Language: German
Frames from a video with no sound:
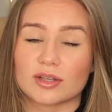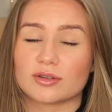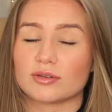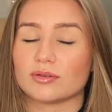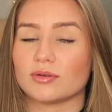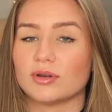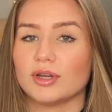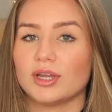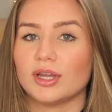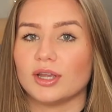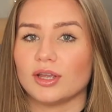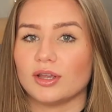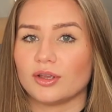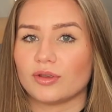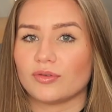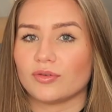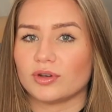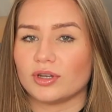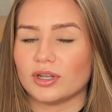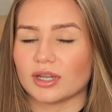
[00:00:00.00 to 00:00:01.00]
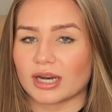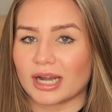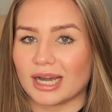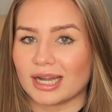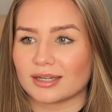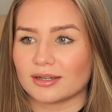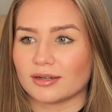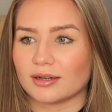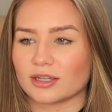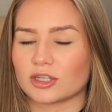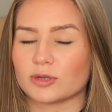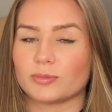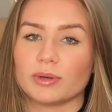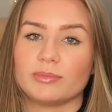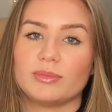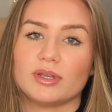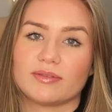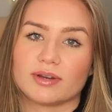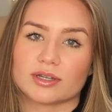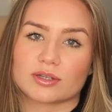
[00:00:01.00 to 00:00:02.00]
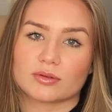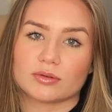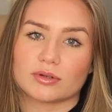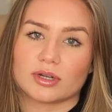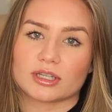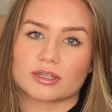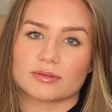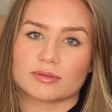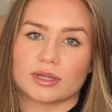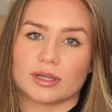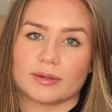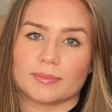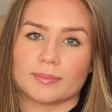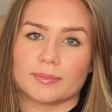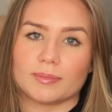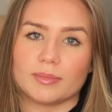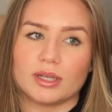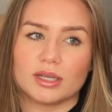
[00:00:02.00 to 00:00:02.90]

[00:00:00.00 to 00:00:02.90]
Also ich würde dir raten, also bei mir war es so, dass ähm,